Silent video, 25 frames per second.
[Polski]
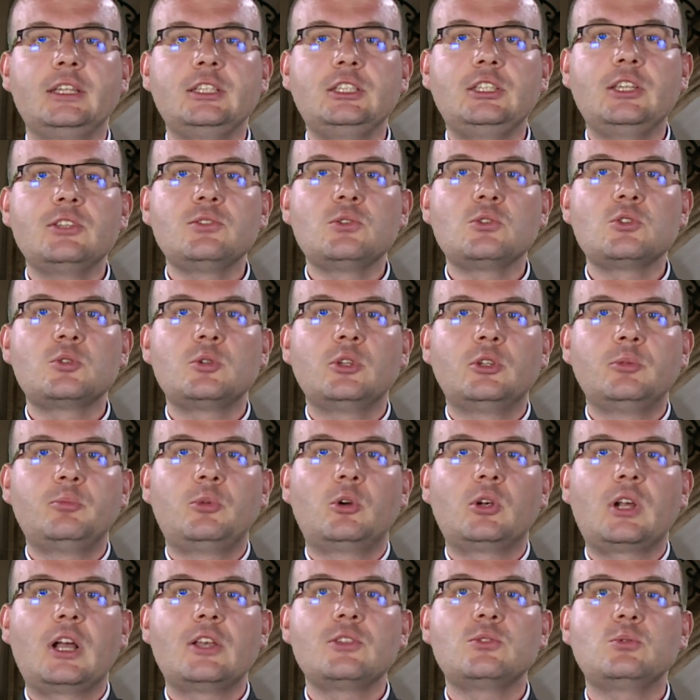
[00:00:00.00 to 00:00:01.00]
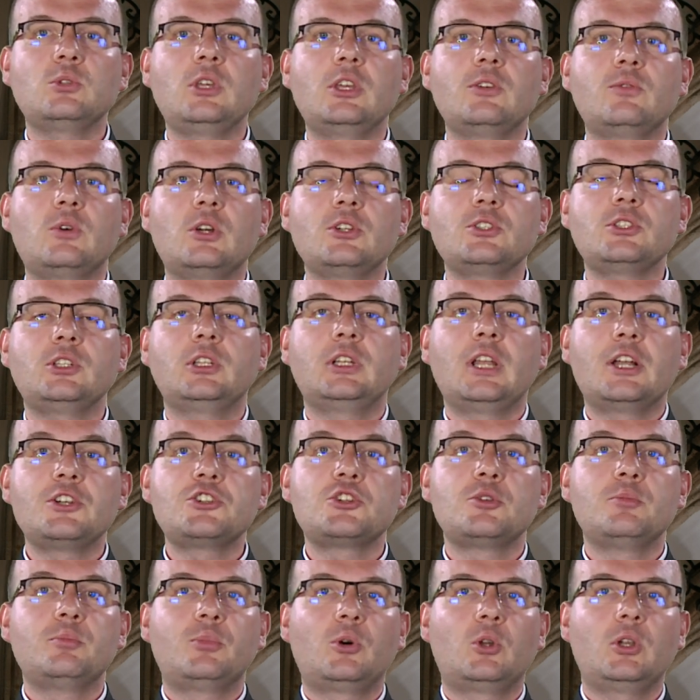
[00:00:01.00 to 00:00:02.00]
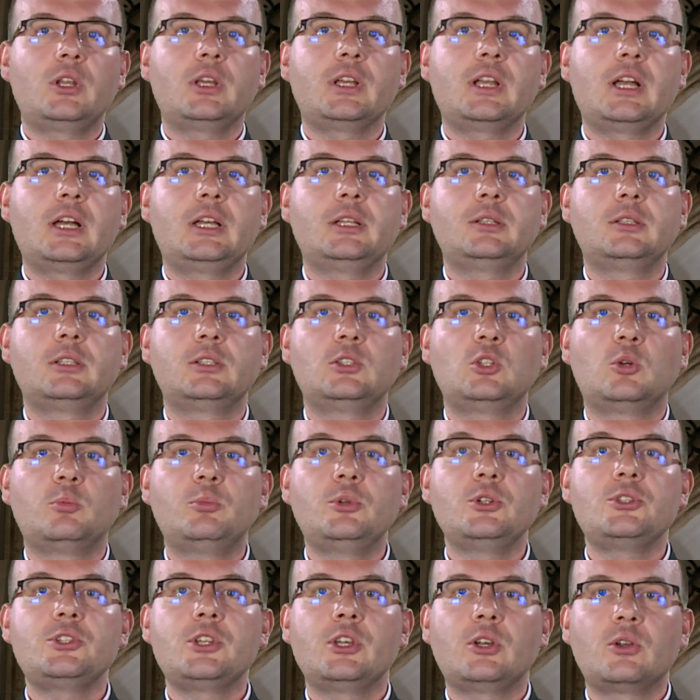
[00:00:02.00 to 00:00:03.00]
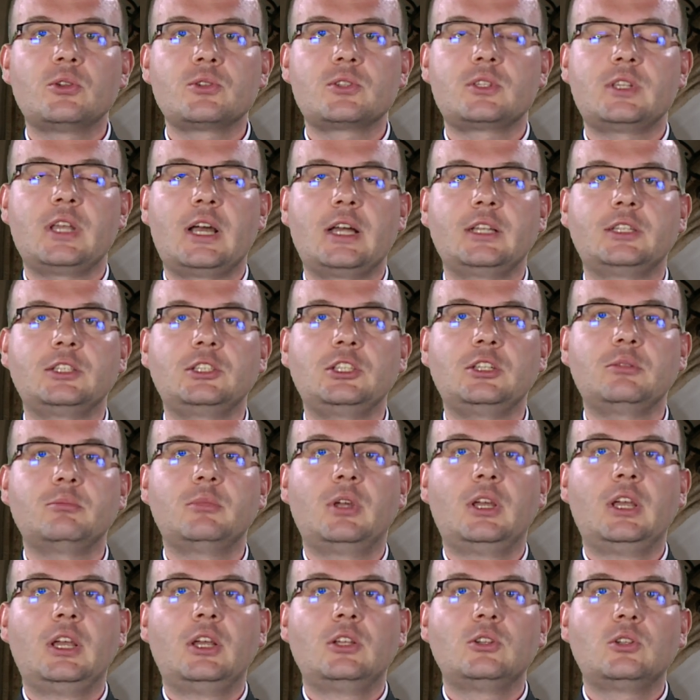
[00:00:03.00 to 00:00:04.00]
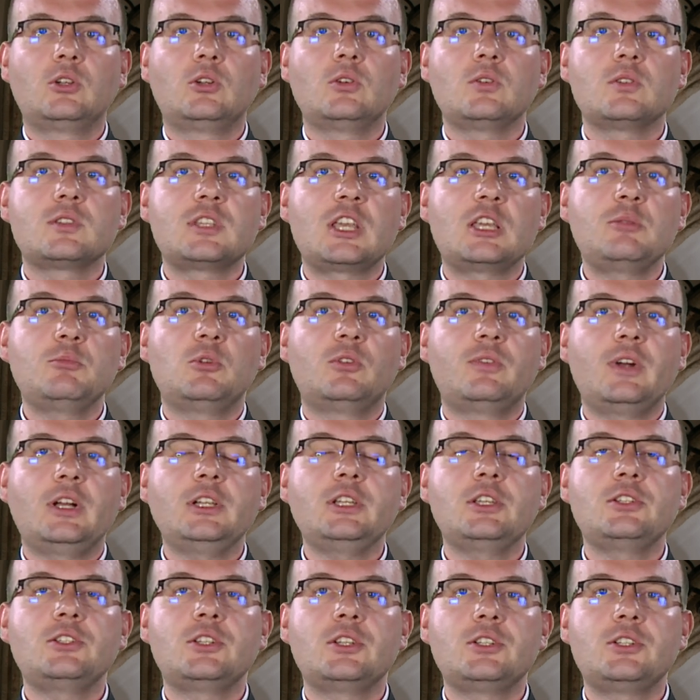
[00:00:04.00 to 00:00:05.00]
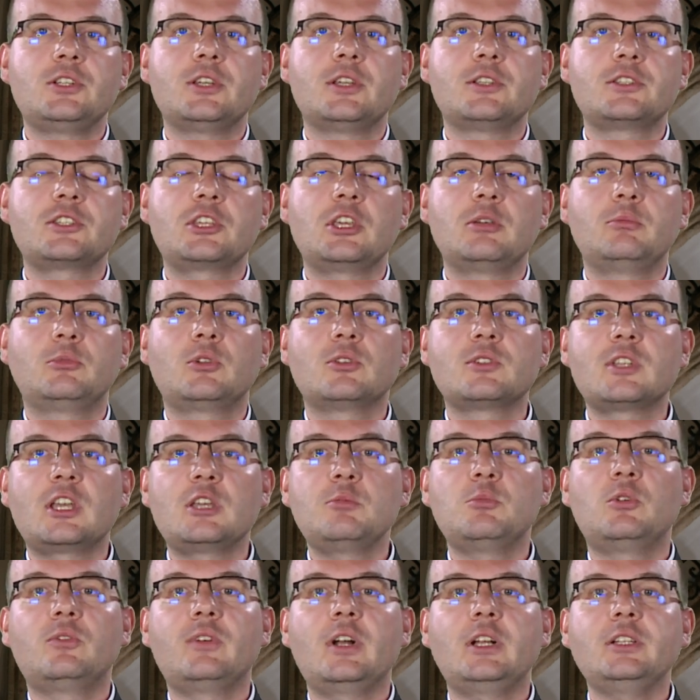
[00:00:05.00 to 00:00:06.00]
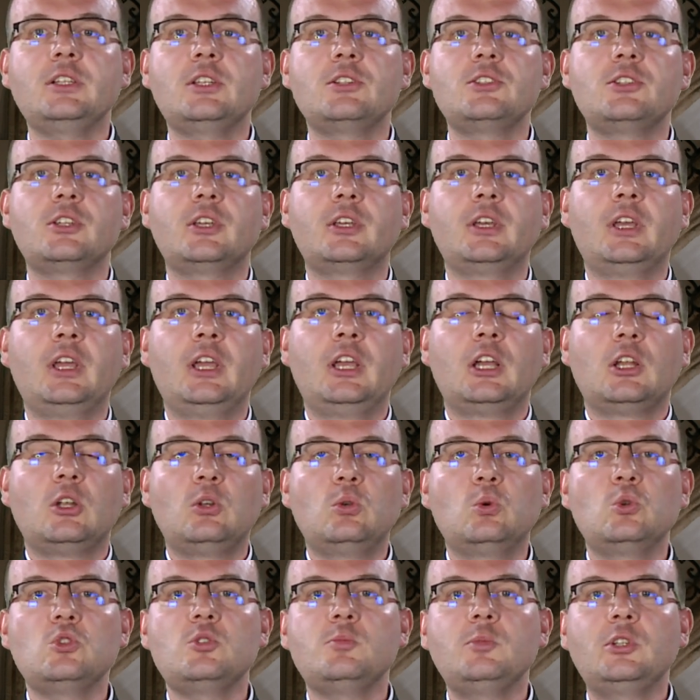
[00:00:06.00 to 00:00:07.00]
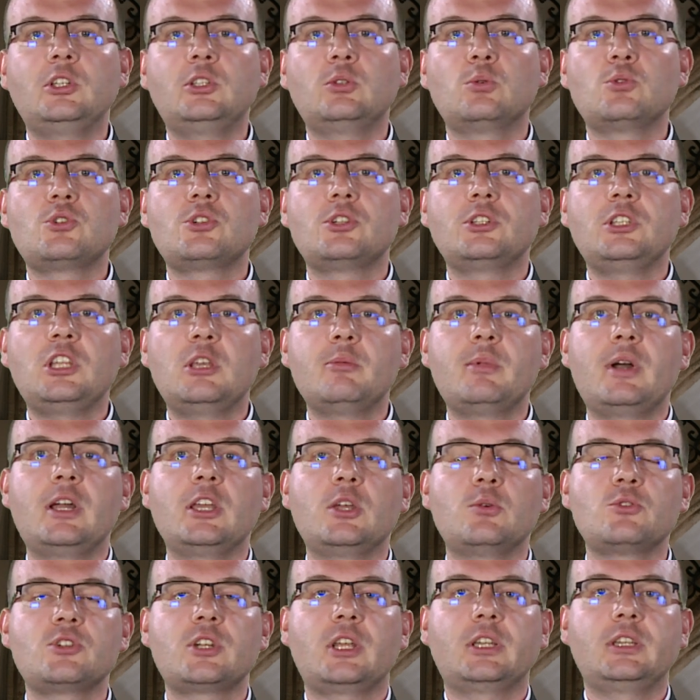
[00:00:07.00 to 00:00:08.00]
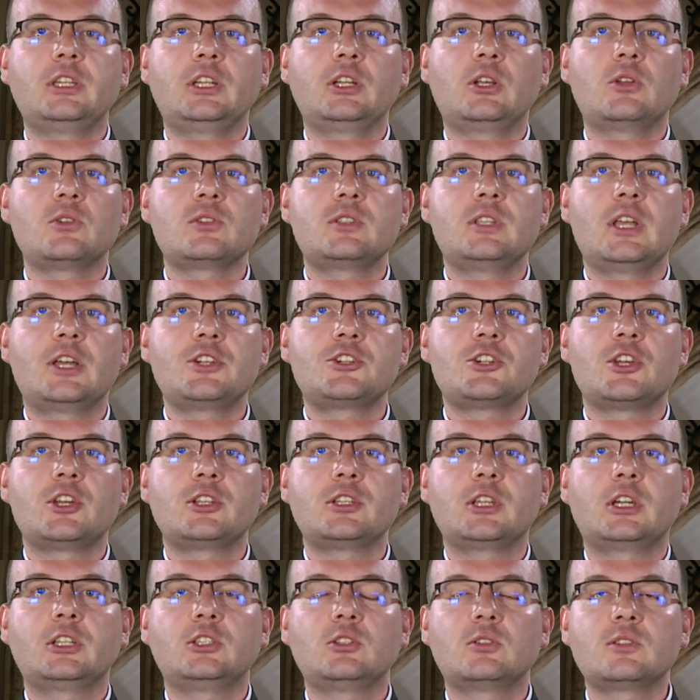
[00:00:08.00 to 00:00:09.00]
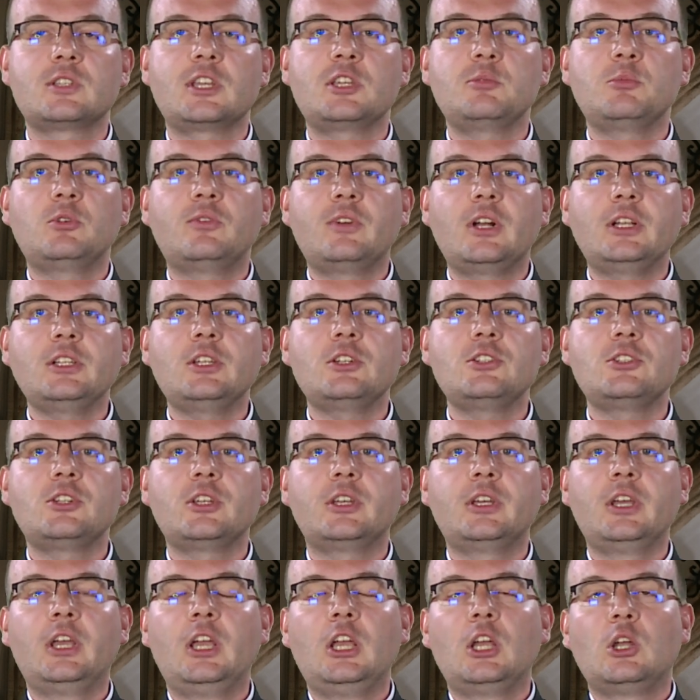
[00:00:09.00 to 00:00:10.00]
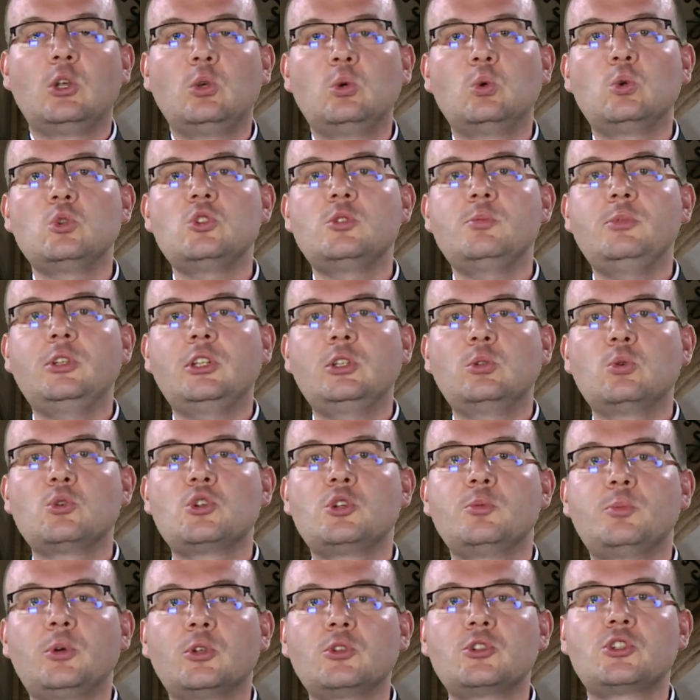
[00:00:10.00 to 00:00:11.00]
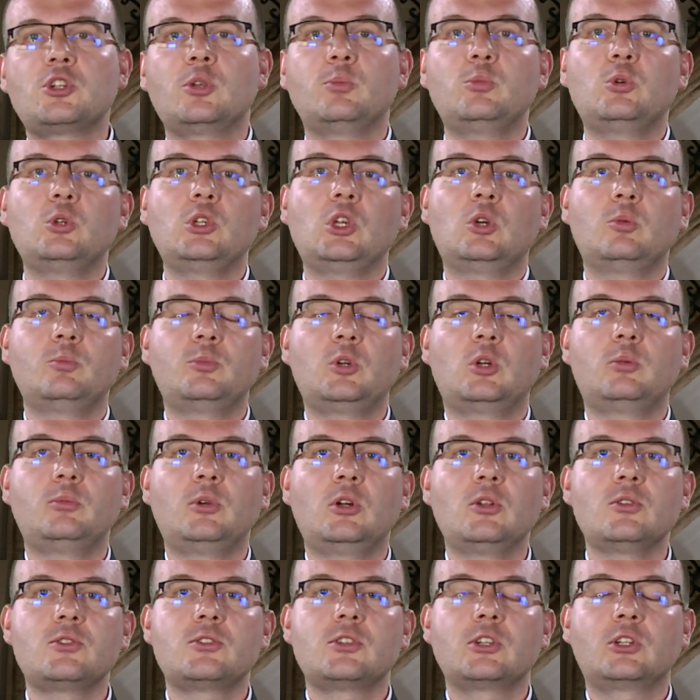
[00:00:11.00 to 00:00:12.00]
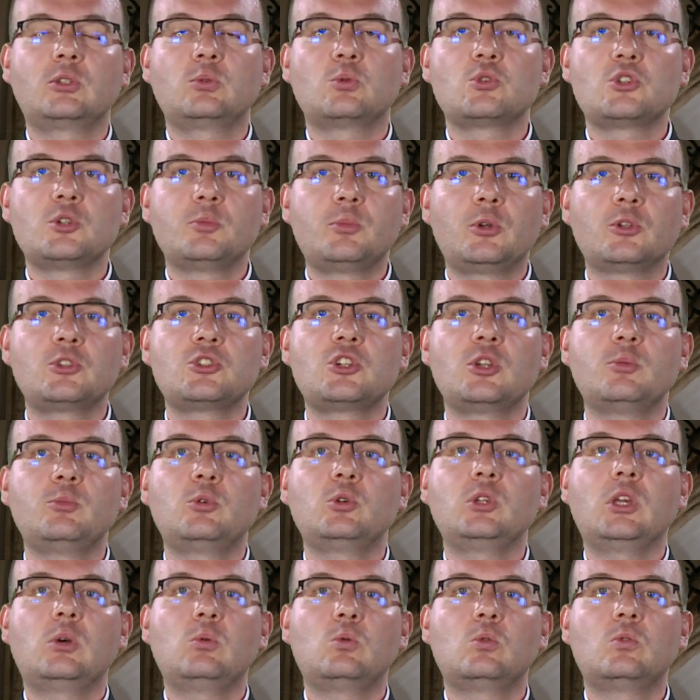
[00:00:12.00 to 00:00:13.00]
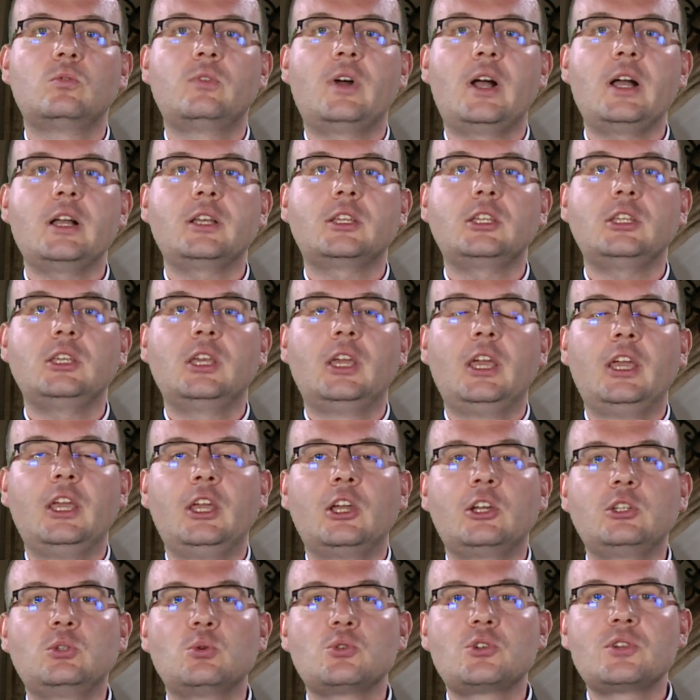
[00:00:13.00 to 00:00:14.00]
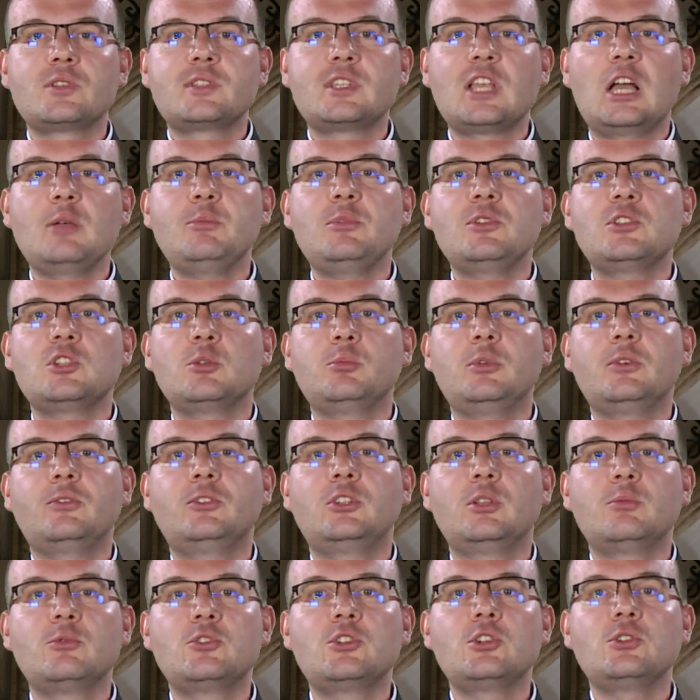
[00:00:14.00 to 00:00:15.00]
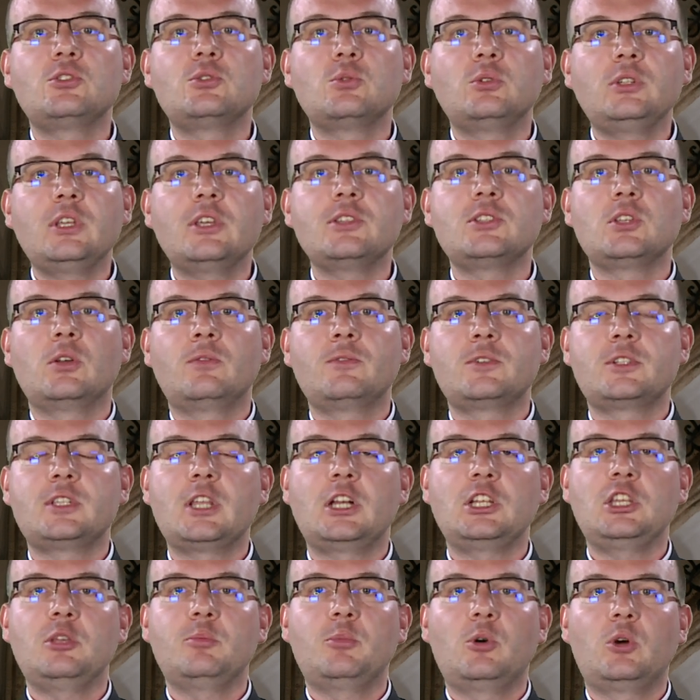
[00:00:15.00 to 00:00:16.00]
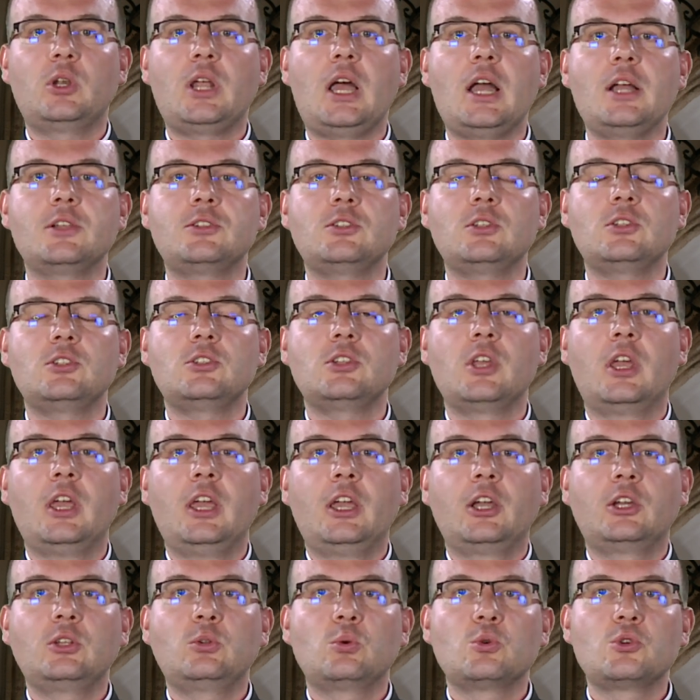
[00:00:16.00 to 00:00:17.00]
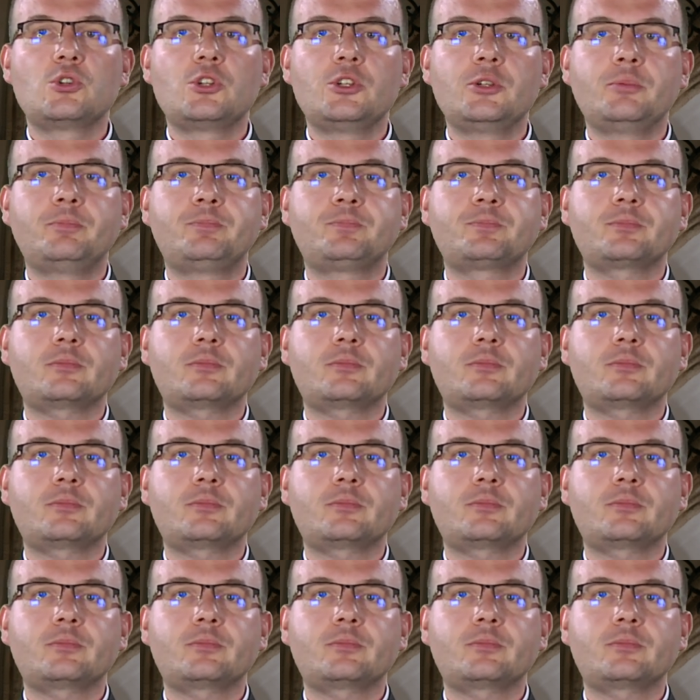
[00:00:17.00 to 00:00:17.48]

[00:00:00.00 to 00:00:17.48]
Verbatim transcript: Jezus pokazuje właśnie na czym polega to bycie ostatnim, to zajmowanie się dzieckiem, to zajmowanie się ludźmi, którzy nie mają żadnego znaczenia, to zajmowanie się ludźmi, którzy potrzebują pomocy, którzy potrzebują uwagi, którzy sami sobie w tym życiu nie są w stanie poradzić, którzy